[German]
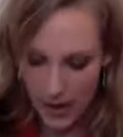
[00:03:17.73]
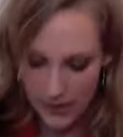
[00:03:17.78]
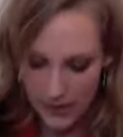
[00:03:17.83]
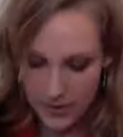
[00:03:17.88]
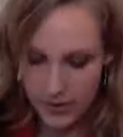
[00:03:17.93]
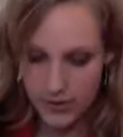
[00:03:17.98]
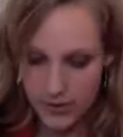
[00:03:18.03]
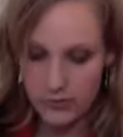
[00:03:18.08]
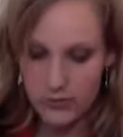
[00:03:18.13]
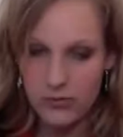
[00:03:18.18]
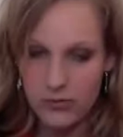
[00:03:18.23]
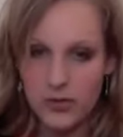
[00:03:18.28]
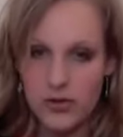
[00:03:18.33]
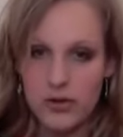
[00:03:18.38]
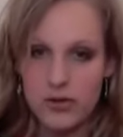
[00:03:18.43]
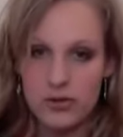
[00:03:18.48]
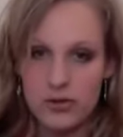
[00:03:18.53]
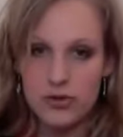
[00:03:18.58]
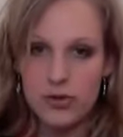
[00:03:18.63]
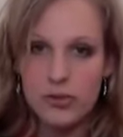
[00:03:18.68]
habe ich dazu
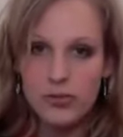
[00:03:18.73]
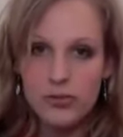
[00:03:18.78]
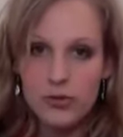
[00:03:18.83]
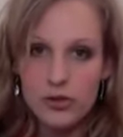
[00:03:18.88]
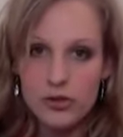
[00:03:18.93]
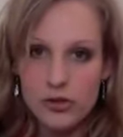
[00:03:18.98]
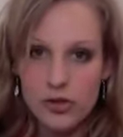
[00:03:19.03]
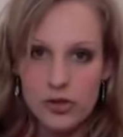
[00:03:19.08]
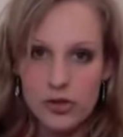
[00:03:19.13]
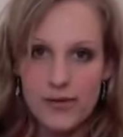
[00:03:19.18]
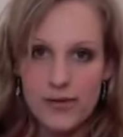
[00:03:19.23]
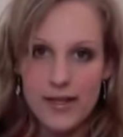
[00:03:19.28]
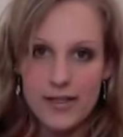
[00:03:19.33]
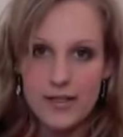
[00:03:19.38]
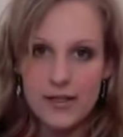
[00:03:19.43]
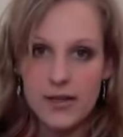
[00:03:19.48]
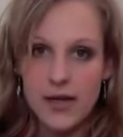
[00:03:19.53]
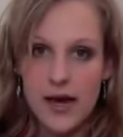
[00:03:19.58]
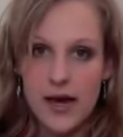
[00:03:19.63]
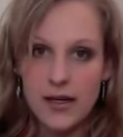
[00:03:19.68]
eine Strumpfhose, eine
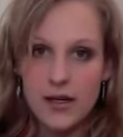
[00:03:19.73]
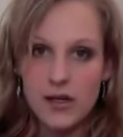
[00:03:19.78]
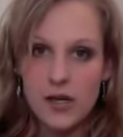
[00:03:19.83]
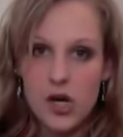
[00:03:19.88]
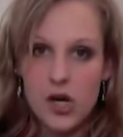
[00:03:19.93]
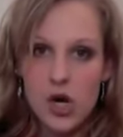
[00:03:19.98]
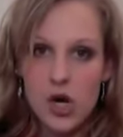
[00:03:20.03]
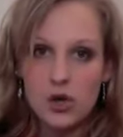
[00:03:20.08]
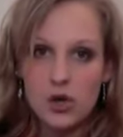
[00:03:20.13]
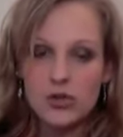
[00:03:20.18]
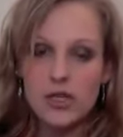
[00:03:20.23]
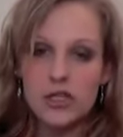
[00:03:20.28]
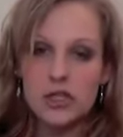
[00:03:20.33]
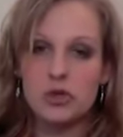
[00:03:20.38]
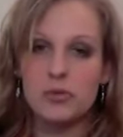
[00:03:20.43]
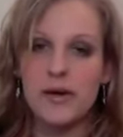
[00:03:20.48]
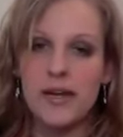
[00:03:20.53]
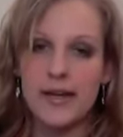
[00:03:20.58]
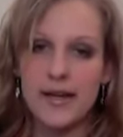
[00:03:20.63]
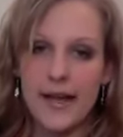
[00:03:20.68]
schwarze an und
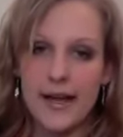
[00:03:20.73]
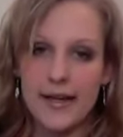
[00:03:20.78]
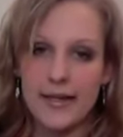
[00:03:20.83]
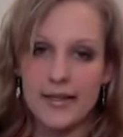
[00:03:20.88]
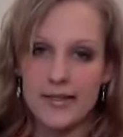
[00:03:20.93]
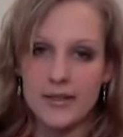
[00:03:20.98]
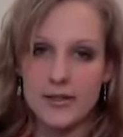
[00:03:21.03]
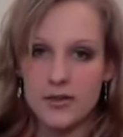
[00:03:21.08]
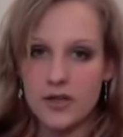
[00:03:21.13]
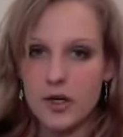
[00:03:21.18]
darüber eine Leggings.